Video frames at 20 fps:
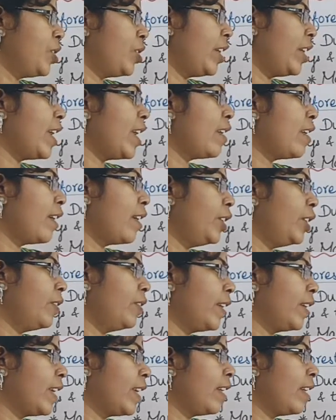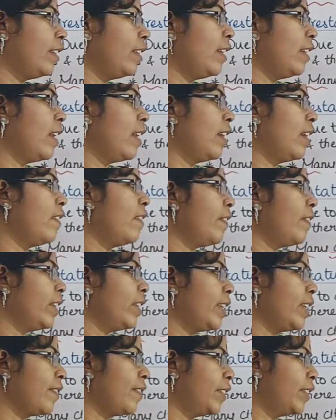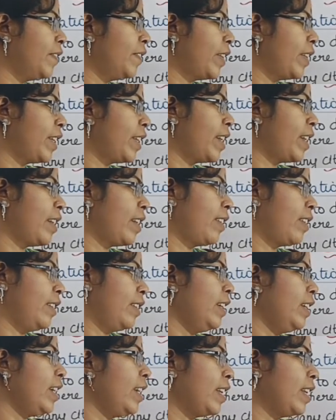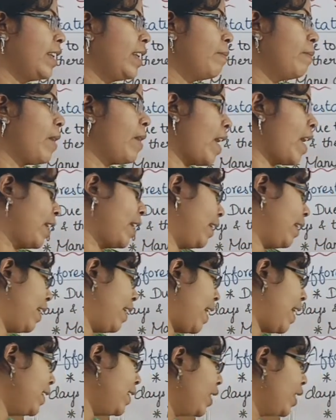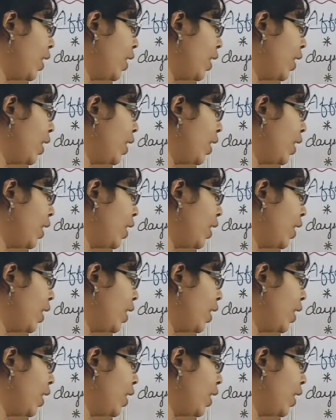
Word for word: செடியை நட்டு வைக்கிறது இல்லைன்னா விதையை வந்து விதைக்கிறது இன் அ பேரன் லேண்ட்